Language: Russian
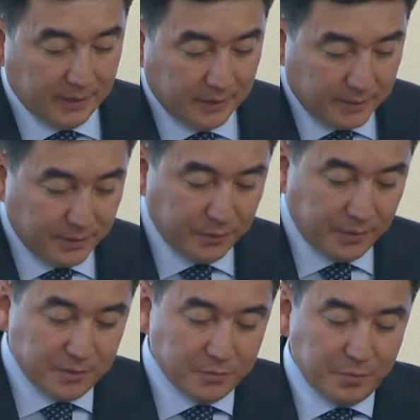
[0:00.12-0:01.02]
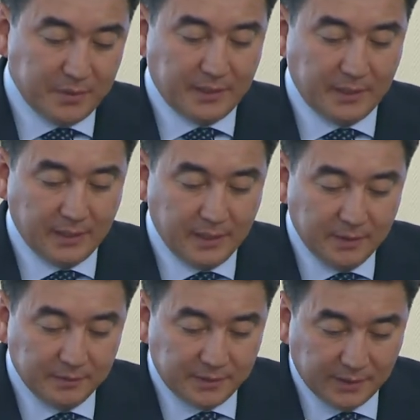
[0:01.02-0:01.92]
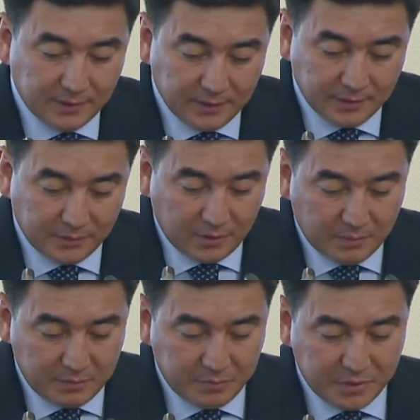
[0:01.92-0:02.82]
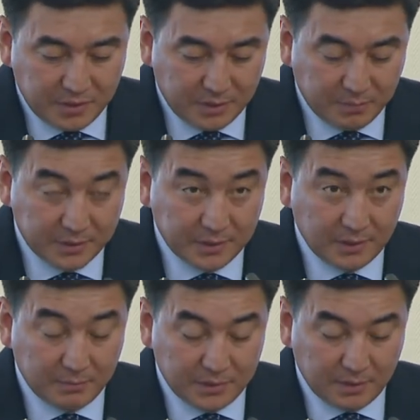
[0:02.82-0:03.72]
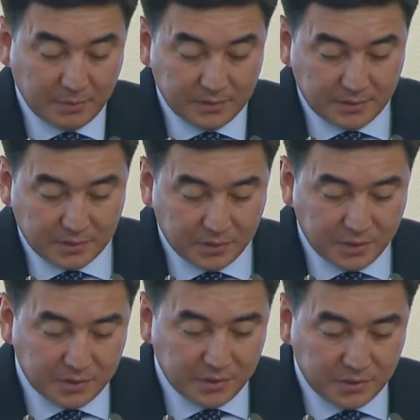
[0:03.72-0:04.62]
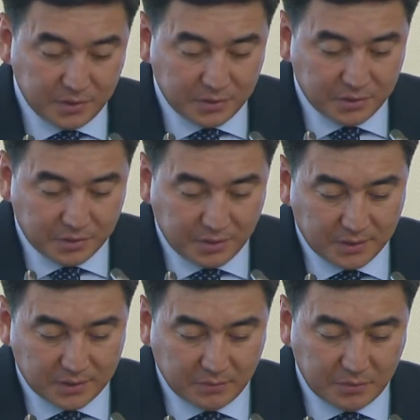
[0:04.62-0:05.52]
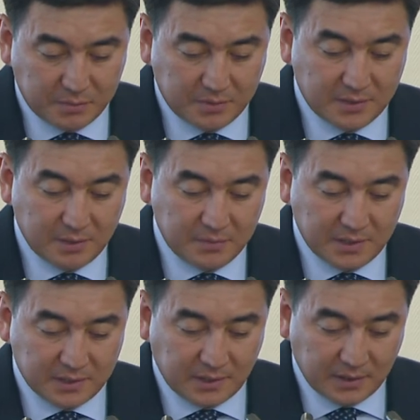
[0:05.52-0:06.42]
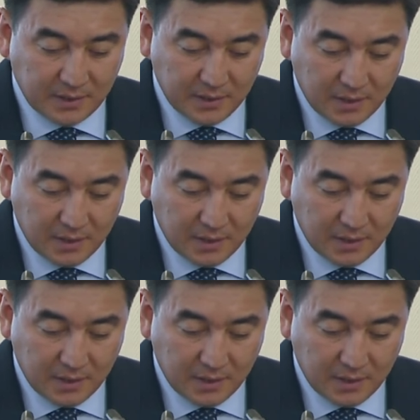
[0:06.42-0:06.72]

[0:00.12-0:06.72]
на территории республики взято на контроль обеспечения пожарной безопасности 10 487 детских